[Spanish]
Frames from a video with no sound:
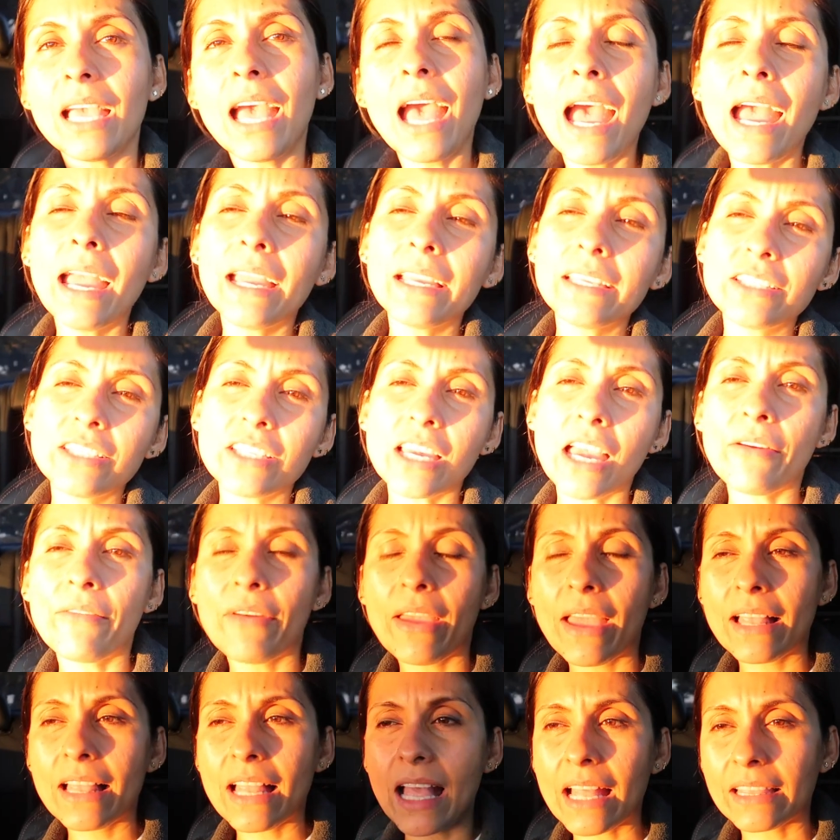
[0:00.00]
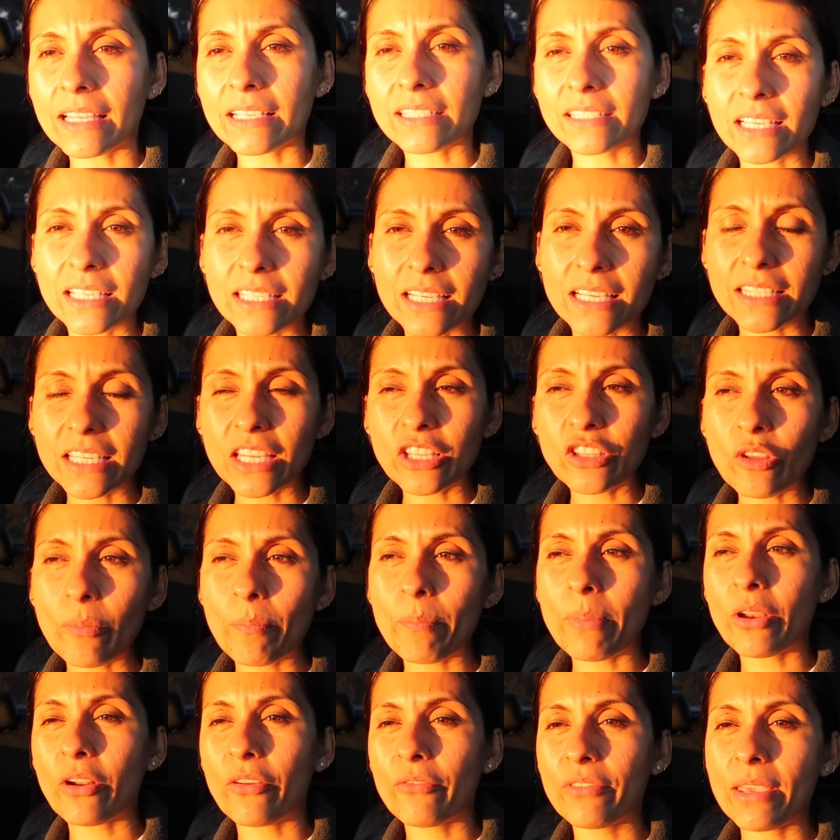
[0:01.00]
Dice, ay, Chabela, te estás
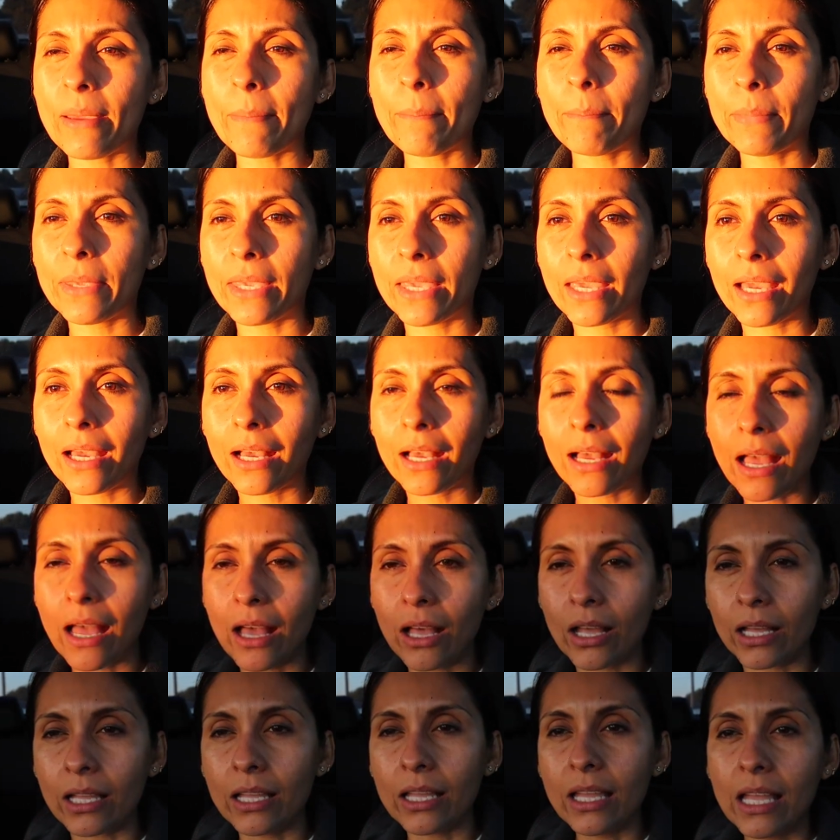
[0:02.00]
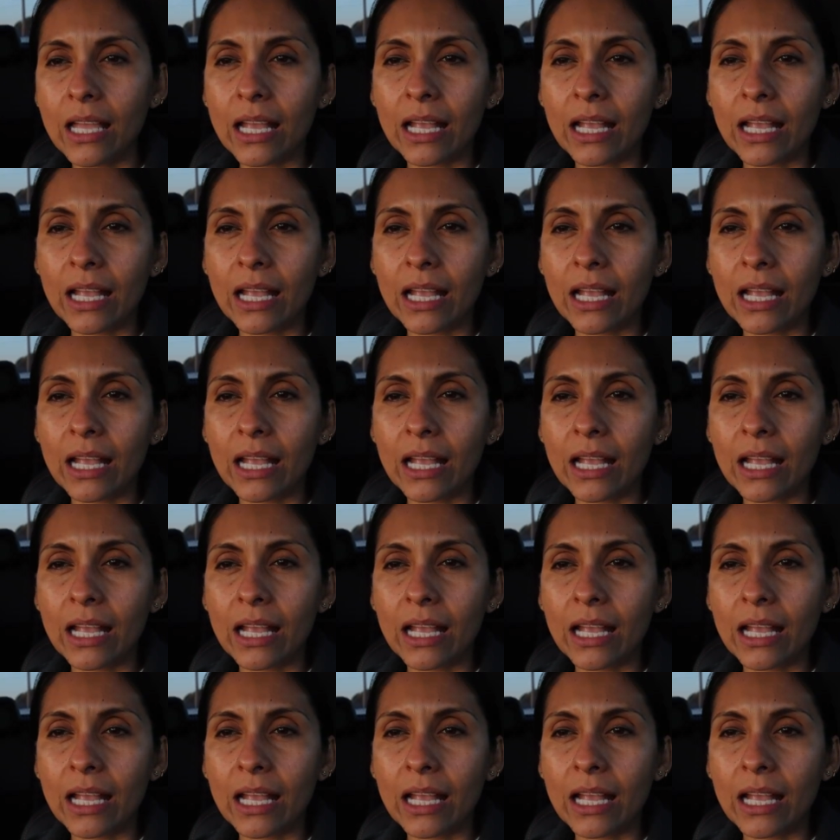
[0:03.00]
haciendo pero bien vieja.